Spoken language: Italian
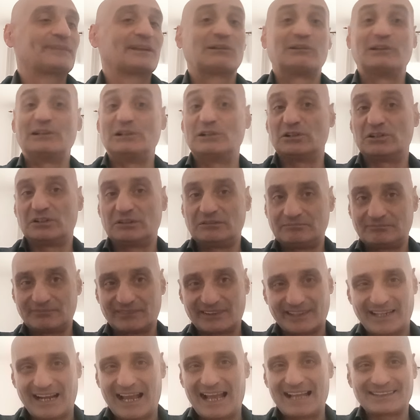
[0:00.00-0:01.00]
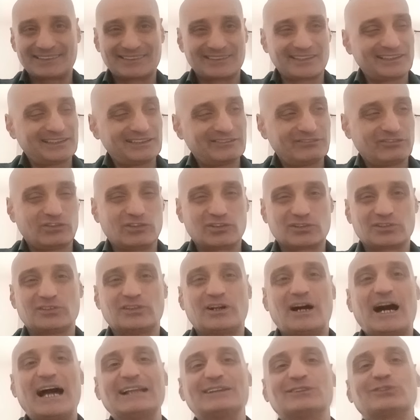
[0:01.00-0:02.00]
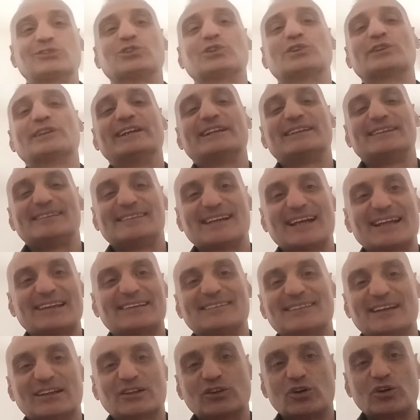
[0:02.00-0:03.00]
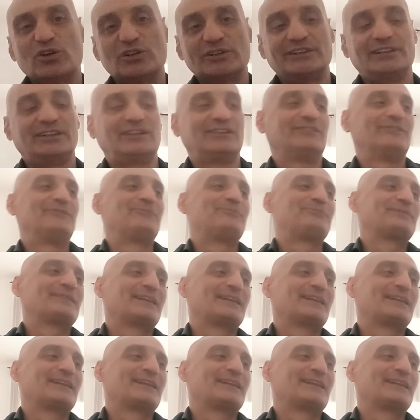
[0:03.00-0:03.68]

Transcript: Quello grande tifoso, altro che Zazzaroni,